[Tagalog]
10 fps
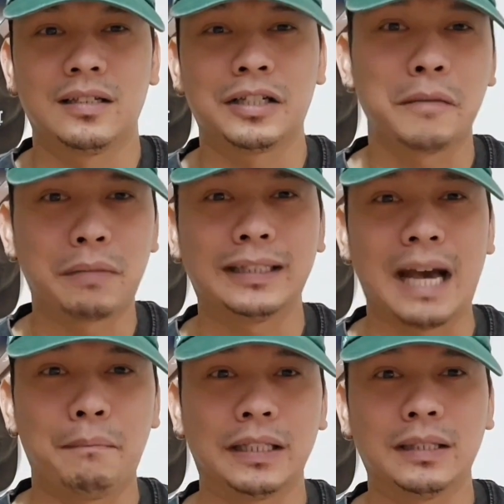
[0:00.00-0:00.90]
Siyempre
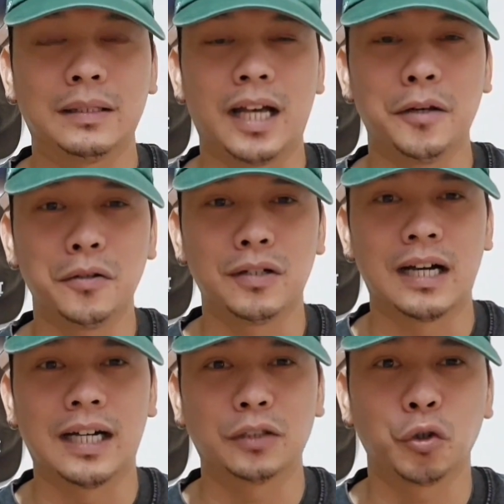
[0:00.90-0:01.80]
dapat ano,
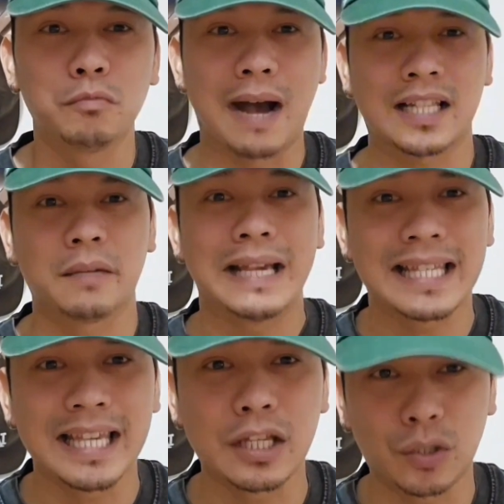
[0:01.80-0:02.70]
uh, tugma sa
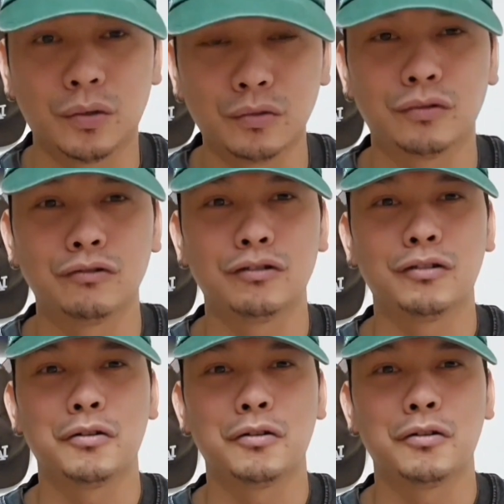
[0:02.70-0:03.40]
may season.